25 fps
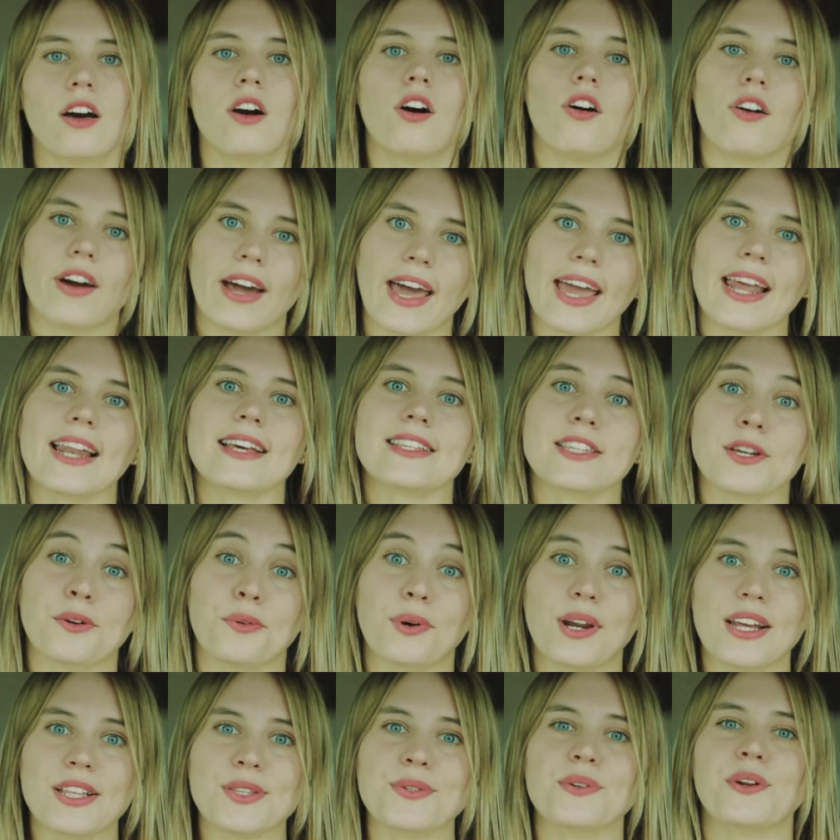Ok, la
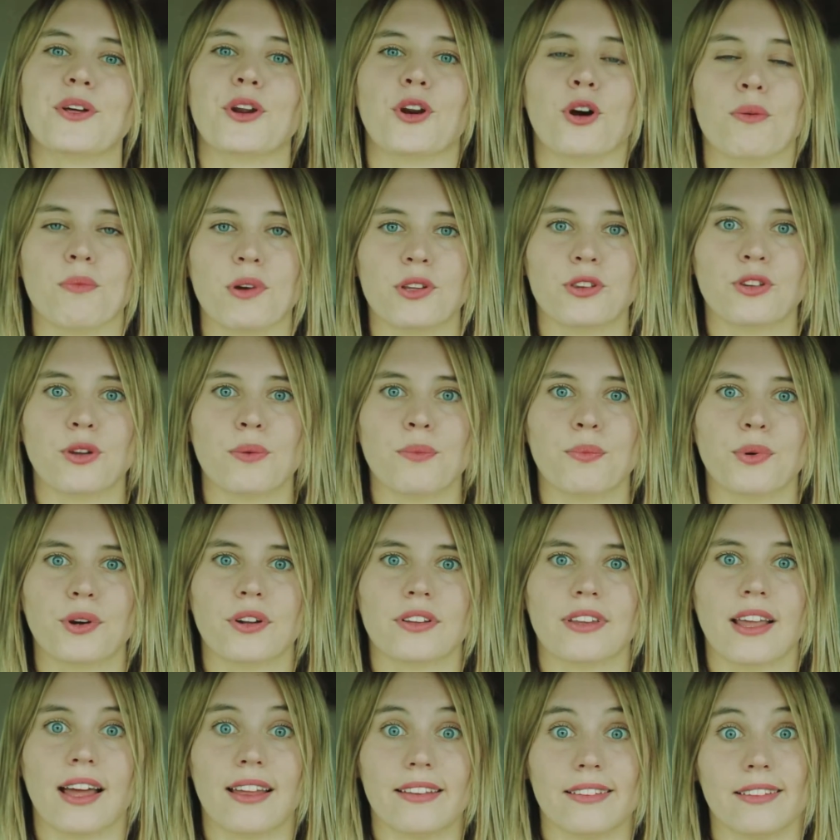sicurezza è un argomento
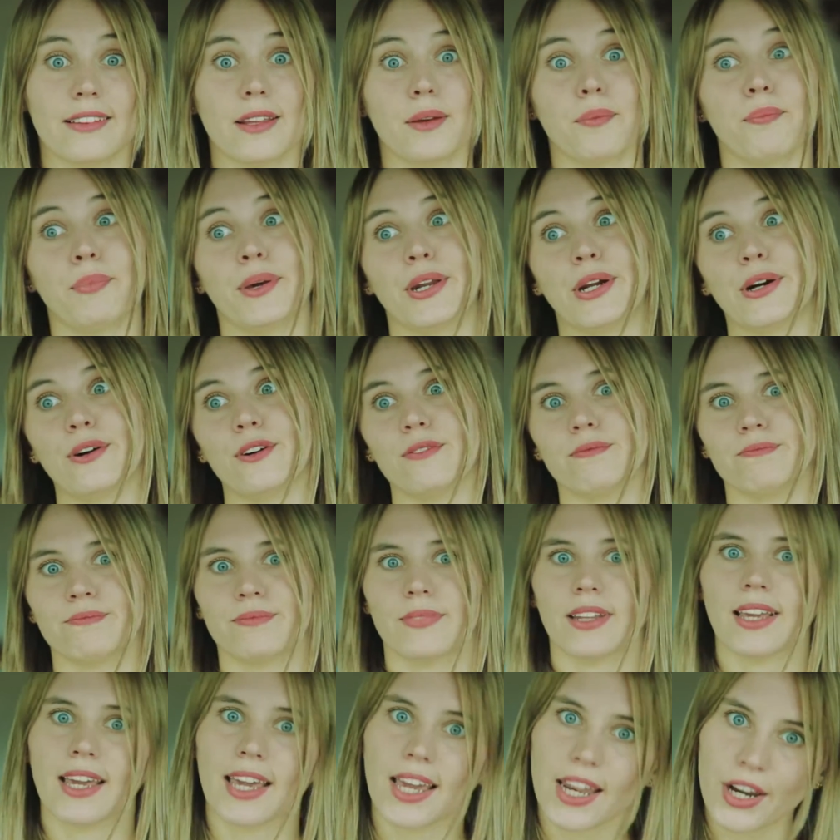importante, però
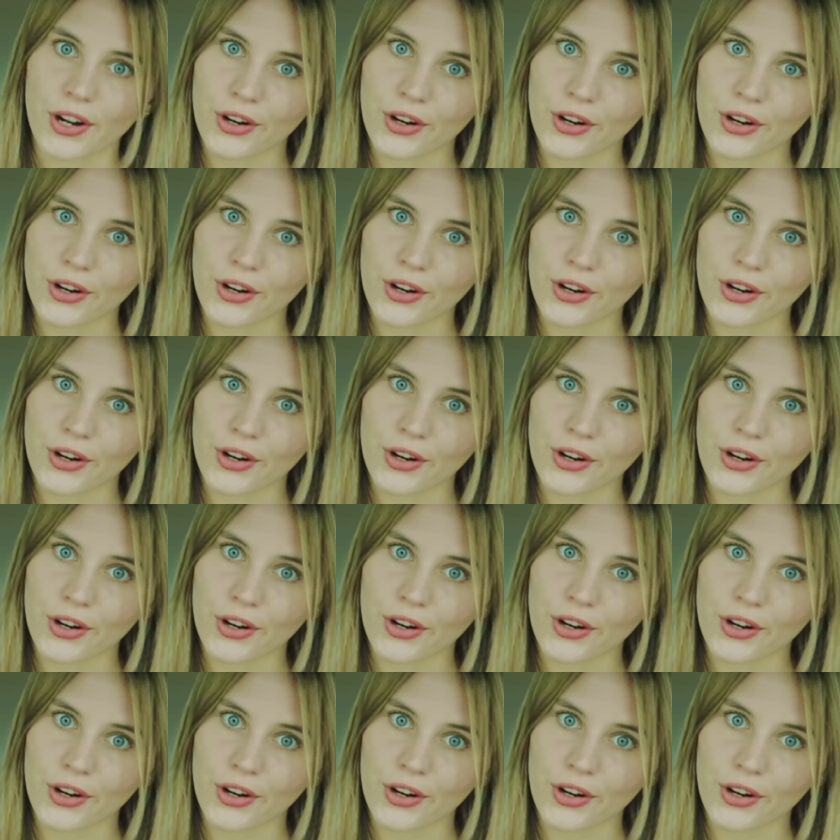che